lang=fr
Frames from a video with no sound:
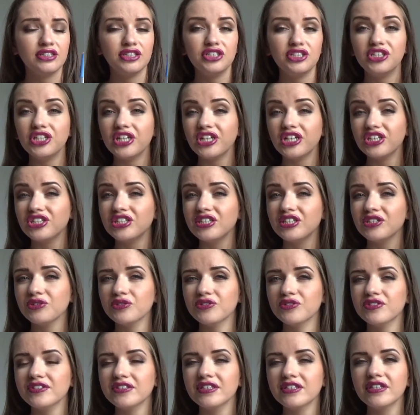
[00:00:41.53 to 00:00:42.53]
J'ai acheté
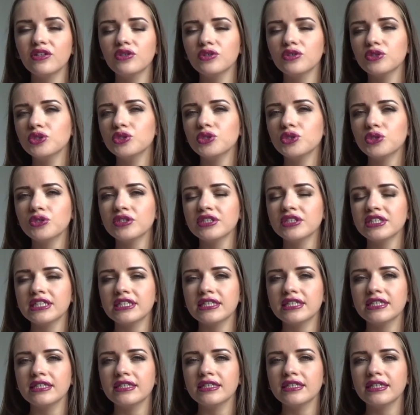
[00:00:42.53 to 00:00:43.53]
aussi le jaune
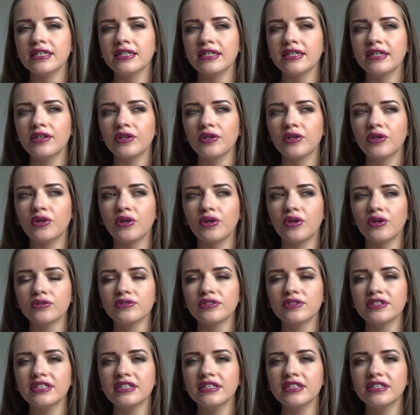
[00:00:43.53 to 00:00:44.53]
qui est
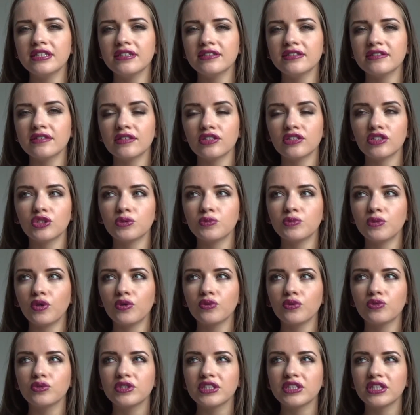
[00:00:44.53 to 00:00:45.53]

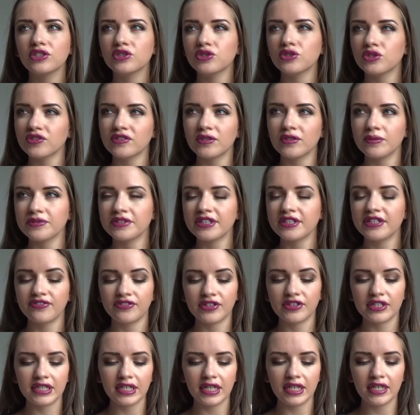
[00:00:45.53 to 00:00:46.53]
anti-dessèchement ou quelque chose comme ça,
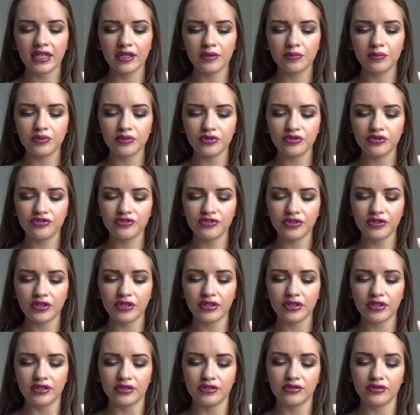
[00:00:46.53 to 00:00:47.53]
enfin qui a l'air plus
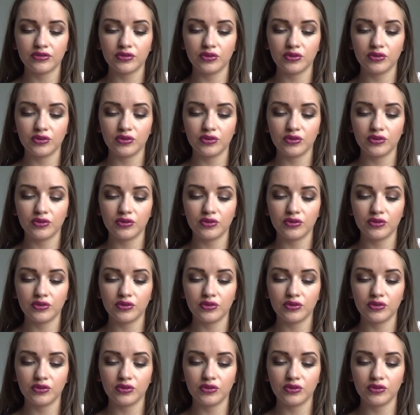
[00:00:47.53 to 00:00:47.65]
fort.